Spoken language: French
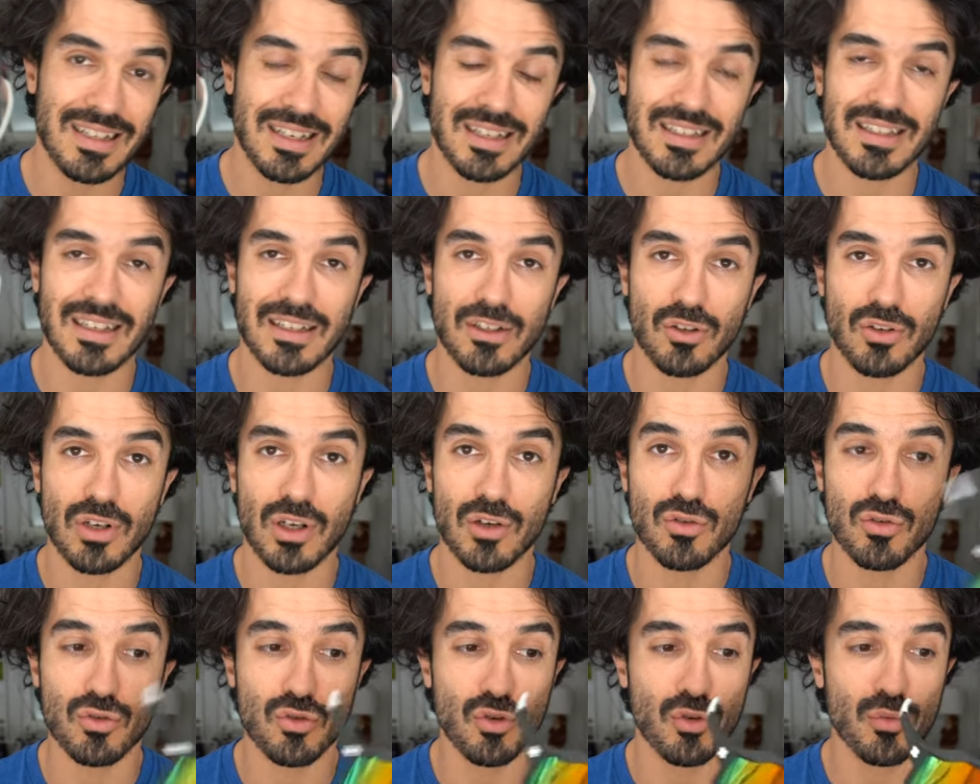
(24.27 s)
L'an dernier, on a
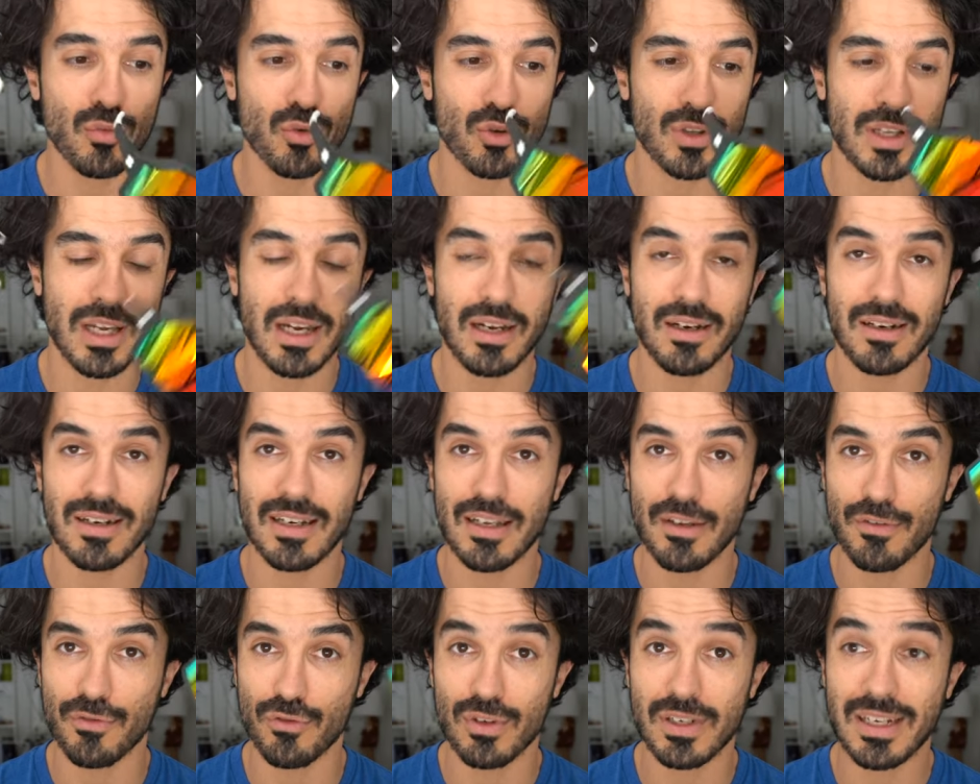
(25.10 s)
eu deux modèles,
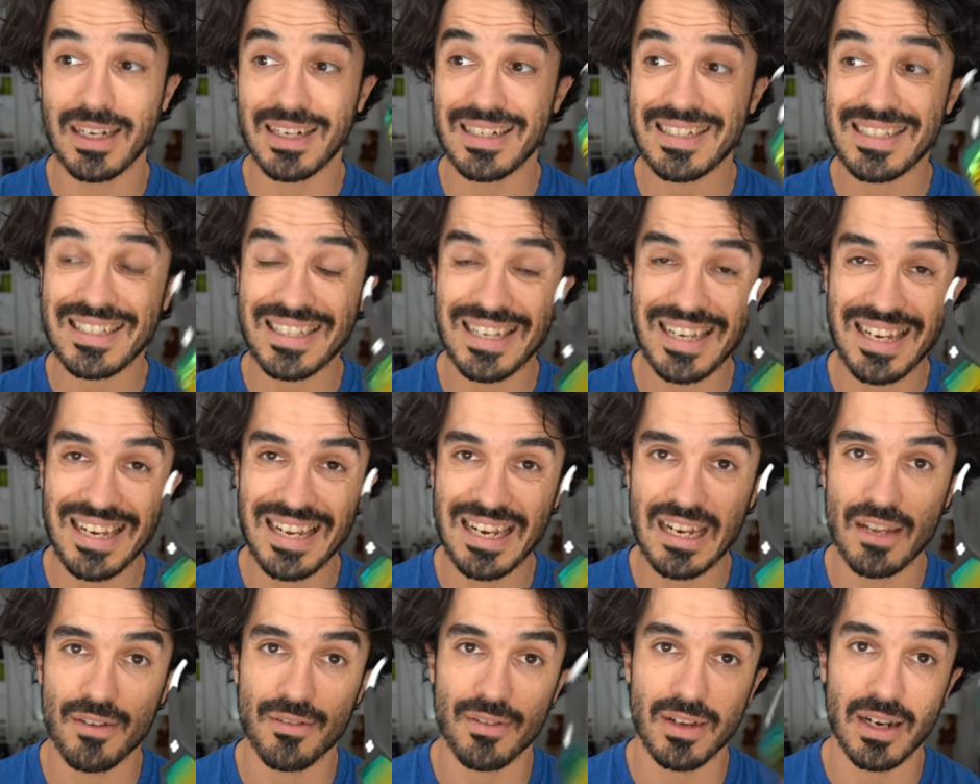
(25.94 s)
les Vulcans et
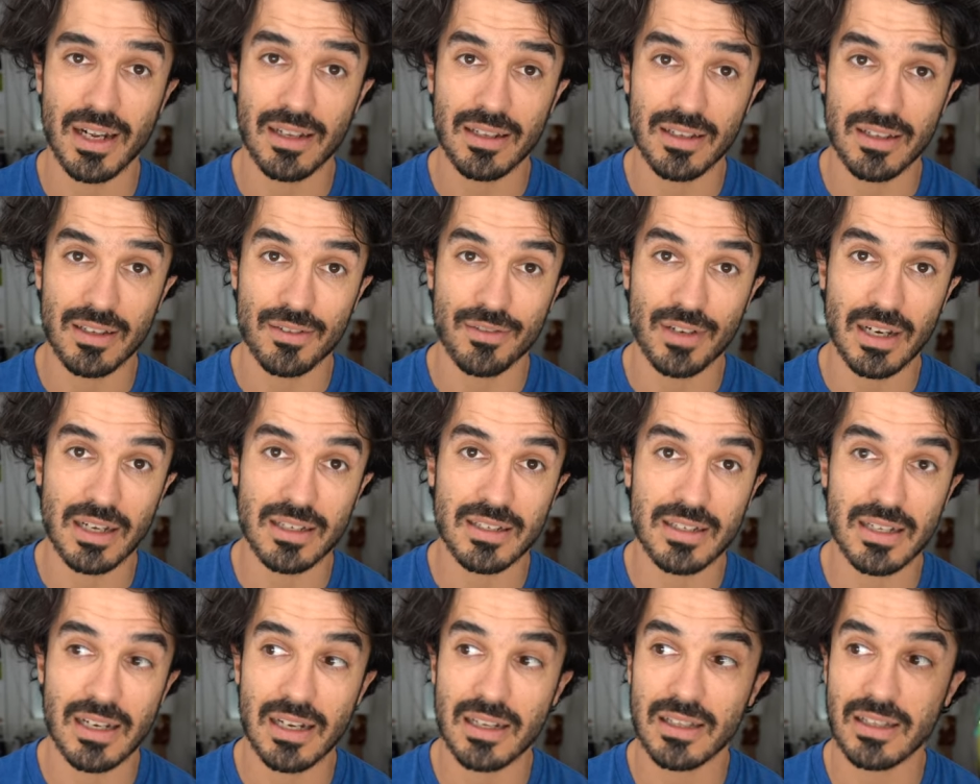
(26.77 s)
les Velans, des verres
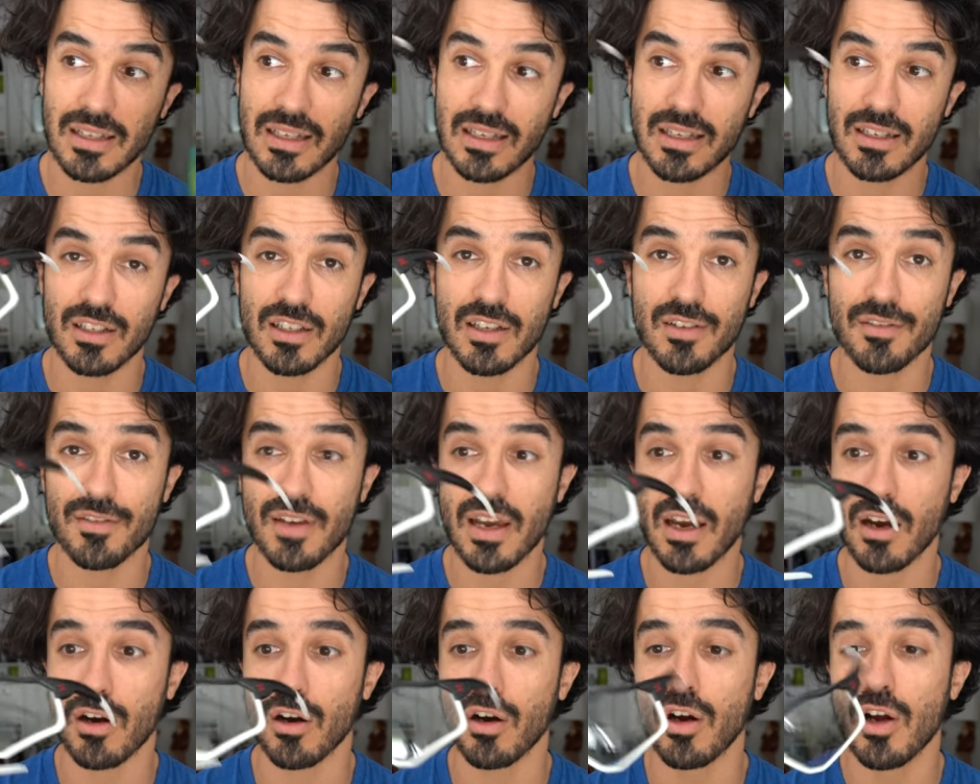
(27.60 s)
cylindriques, des
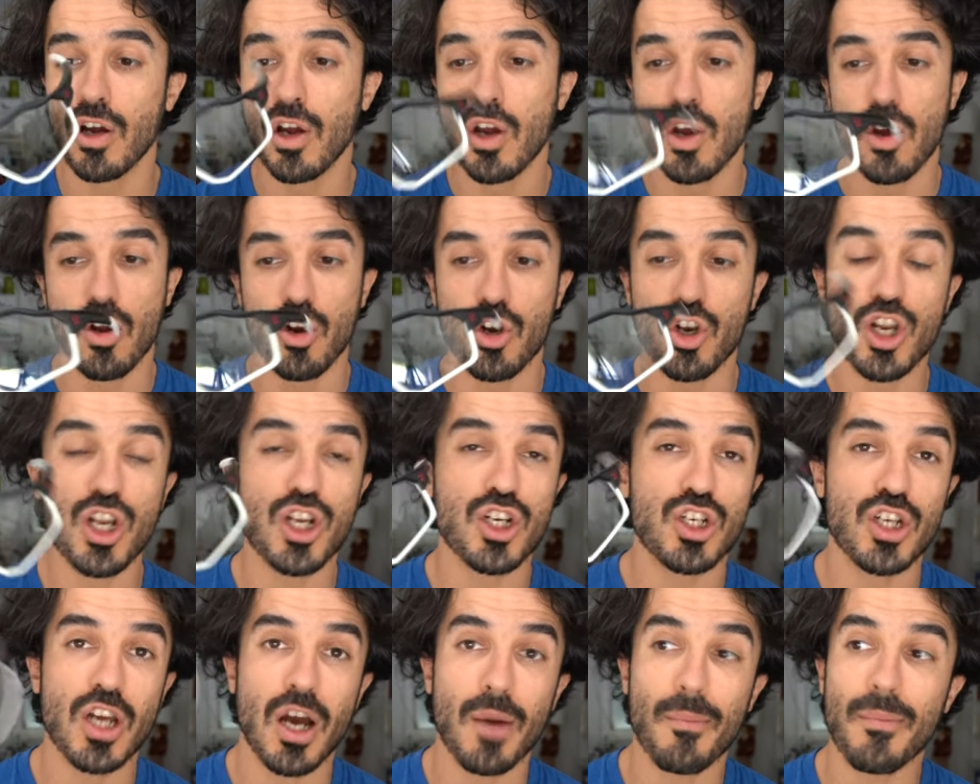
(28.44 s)
verres
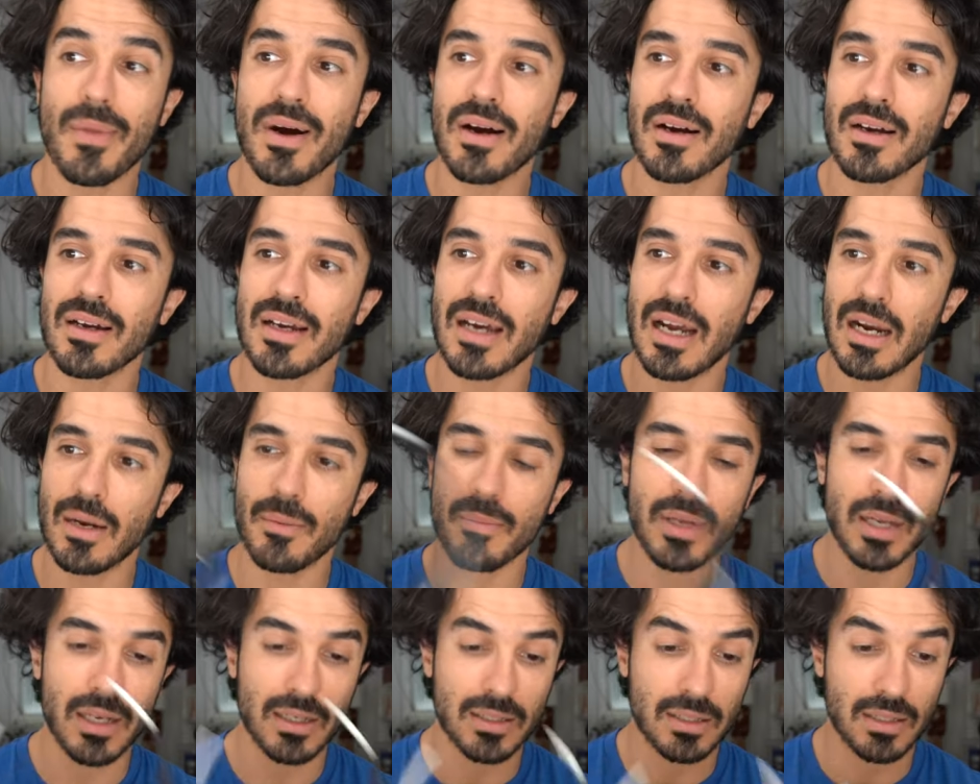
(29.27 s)
légèrement
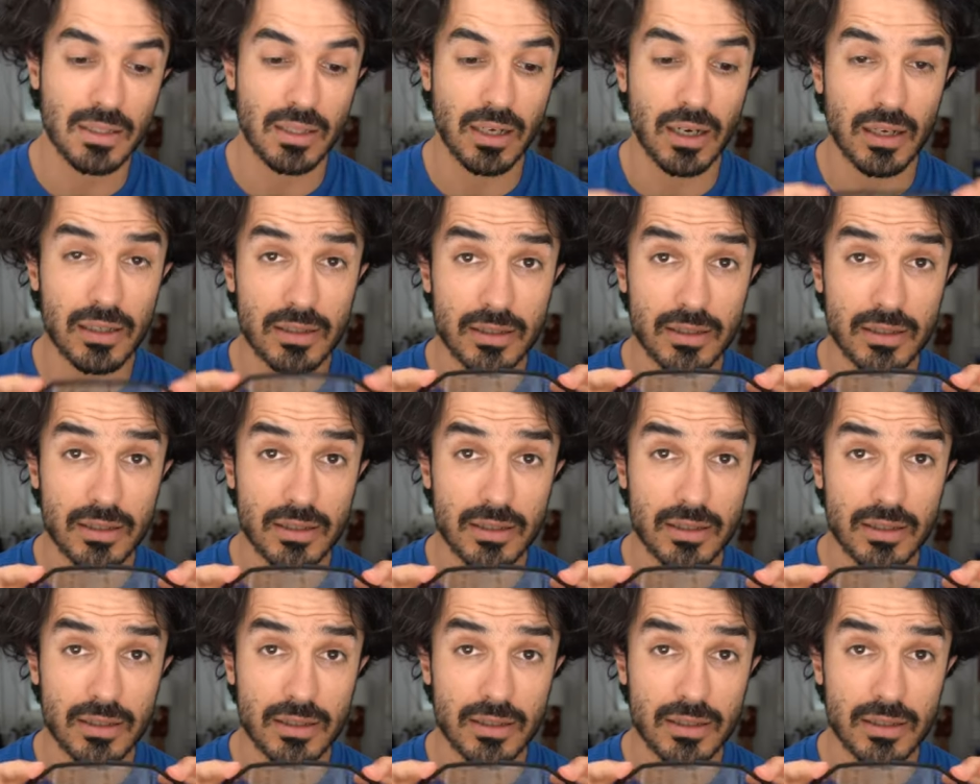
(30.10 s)
galbés, etc.